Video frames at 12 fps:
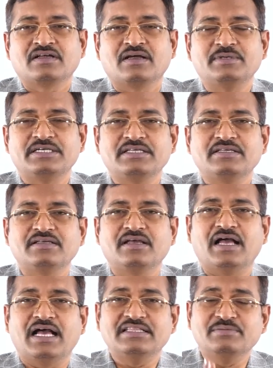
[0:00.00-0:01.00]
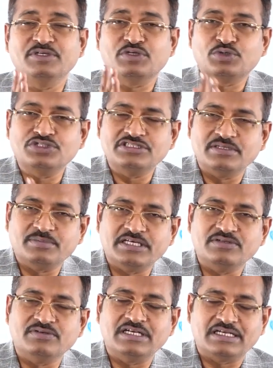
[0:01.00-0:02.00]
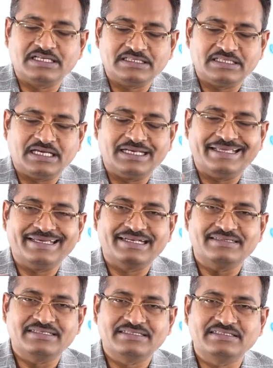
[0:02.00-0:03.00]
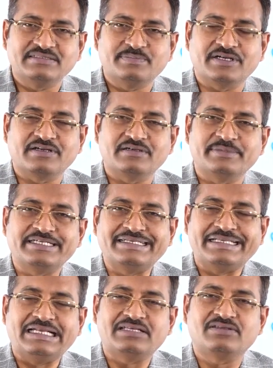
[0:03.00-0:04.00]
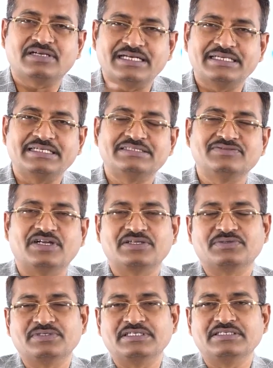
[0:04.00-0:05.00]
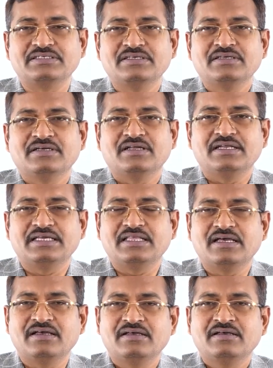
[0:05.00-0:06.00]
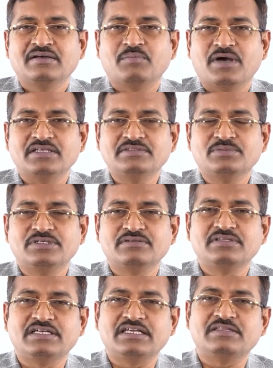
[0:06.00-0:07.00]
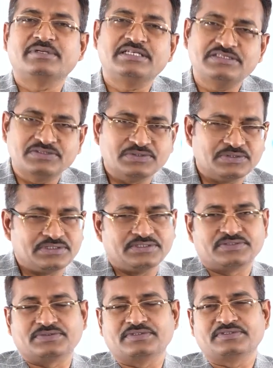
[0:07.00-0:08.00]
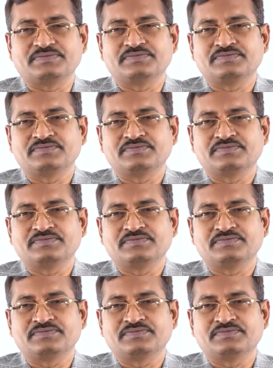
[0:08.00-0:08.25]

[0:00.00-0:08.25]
కాబట్టి అది మీరు కోసినప్పుడు అది ఉన్నట్లయితే ఆ లేయర్ అంతా తీసి పక్కకు పెట్టి నీళ్ళతో కడిగేసి వాడుకోండి లేదా పాజిబిలిటీ ఉందంటే అది పడేసి మూడు తీసుకోండి